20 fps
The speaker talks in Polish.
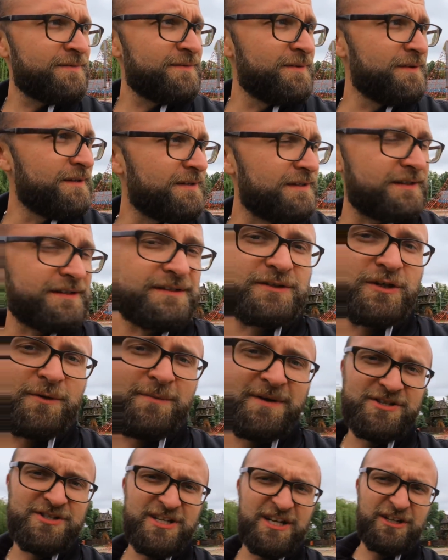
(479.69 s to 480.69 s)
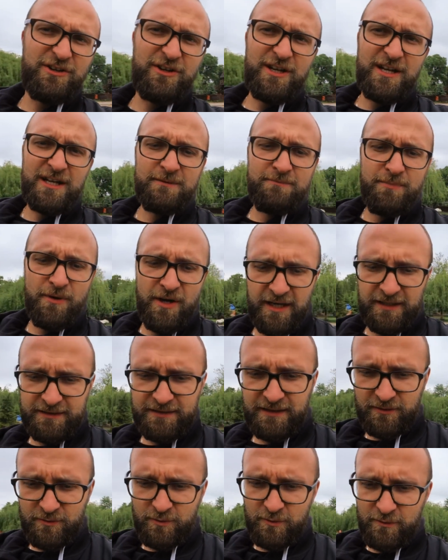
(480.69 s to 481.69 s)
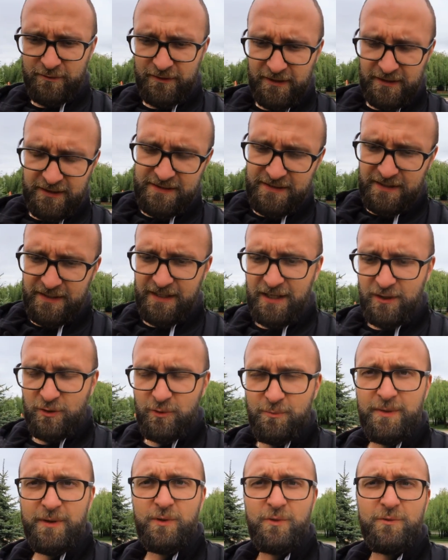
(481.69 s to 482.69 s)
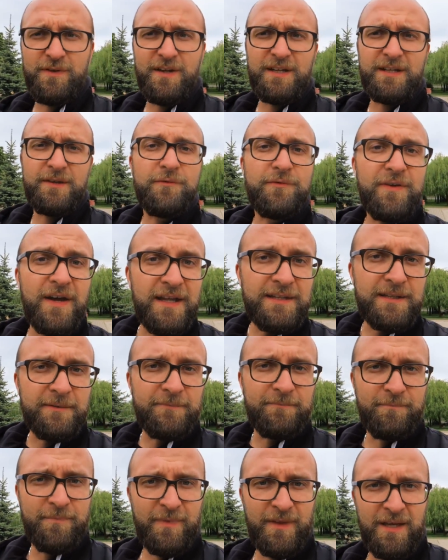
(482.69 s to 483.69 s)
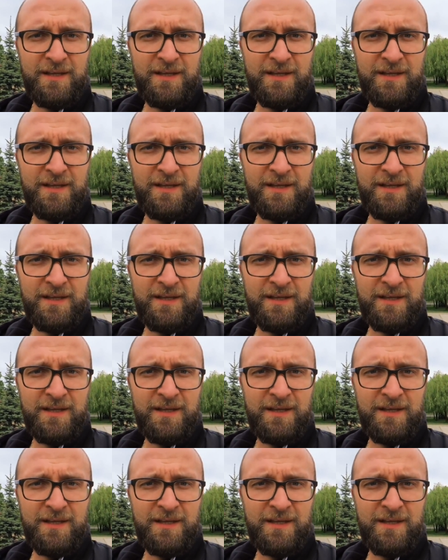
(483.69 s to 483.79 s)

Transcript: y, Tomasz Karolak, bohater główny serialu, był wielkim fanem